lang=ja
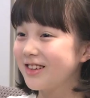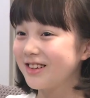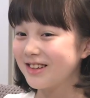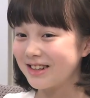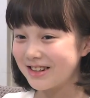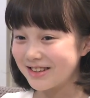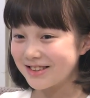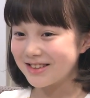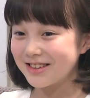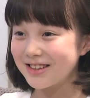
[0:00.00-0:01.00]
う？
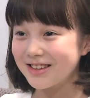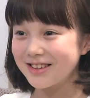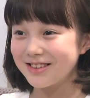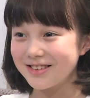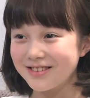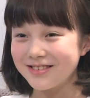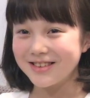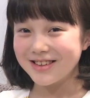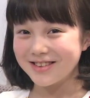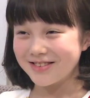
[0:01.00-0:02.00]
深い音
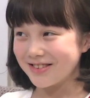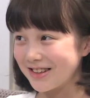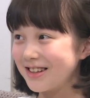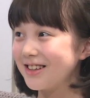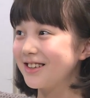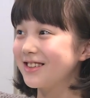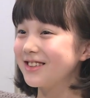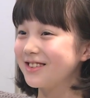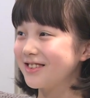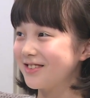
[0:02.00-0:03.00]
楽とか
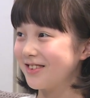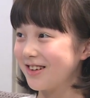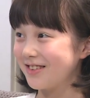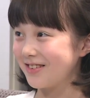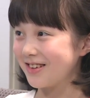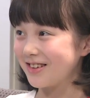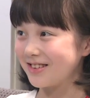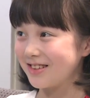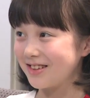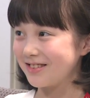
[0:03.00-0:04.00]
低い音楽が
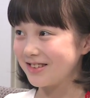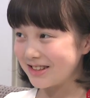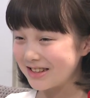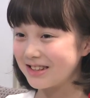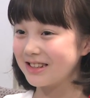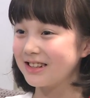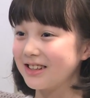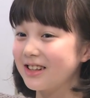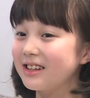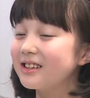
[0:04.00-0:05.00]
あるし、なん
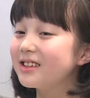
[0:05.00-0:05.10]
か